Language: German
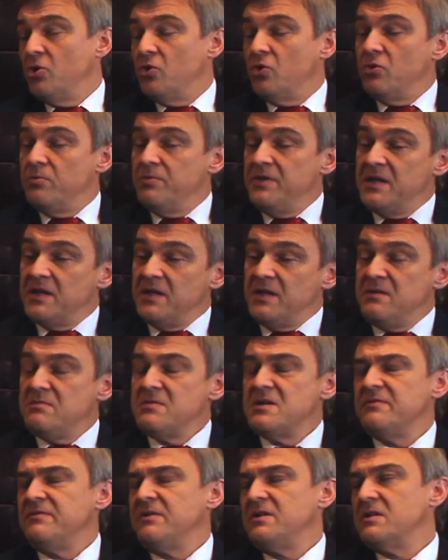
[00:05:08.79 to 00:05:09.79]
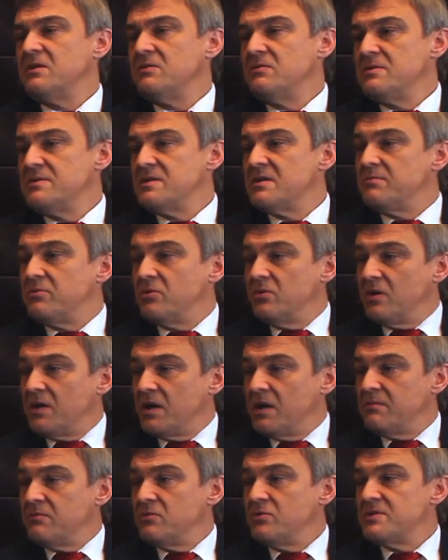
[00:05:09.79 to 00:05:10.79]
um hier immer wieder unser
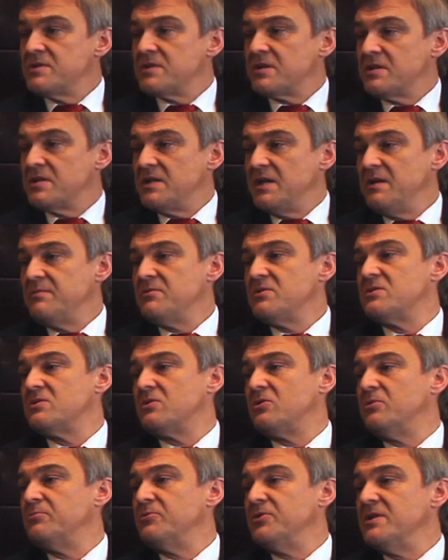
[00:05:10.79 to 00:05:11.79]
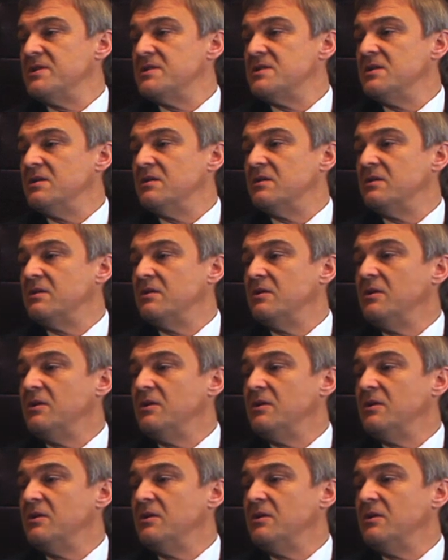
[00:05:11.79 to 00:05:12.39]
Programm, unsere Themen zu kommunizieren.